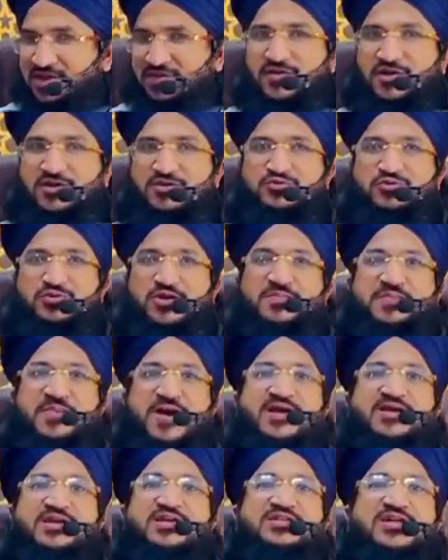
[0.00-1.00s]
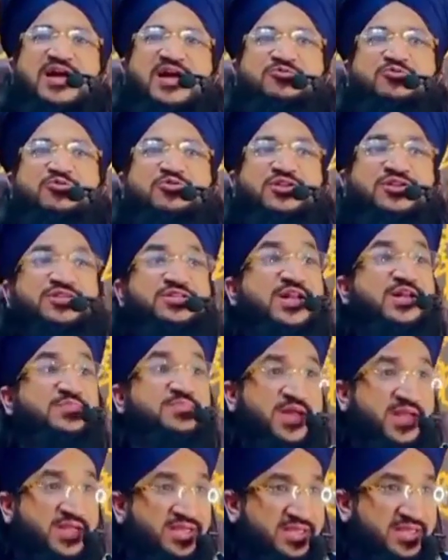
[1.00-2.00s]
सिर्फ रसूल पाक की ज़ात को
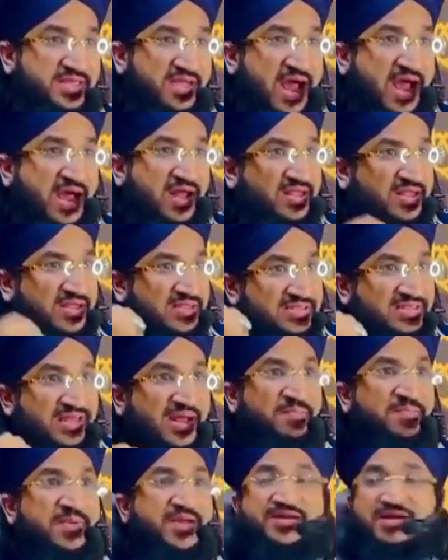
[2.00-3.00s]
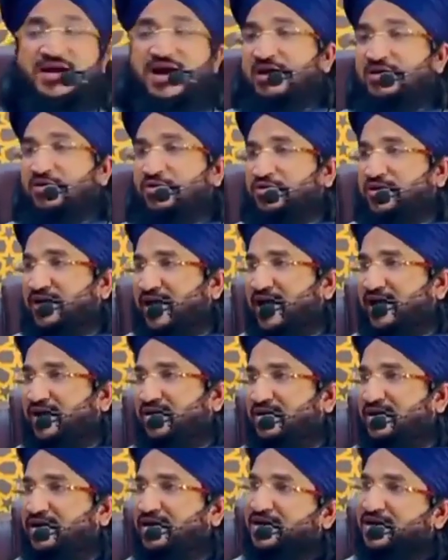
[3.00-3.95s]
तस्लीम नहीं किया सब बेकार हो गया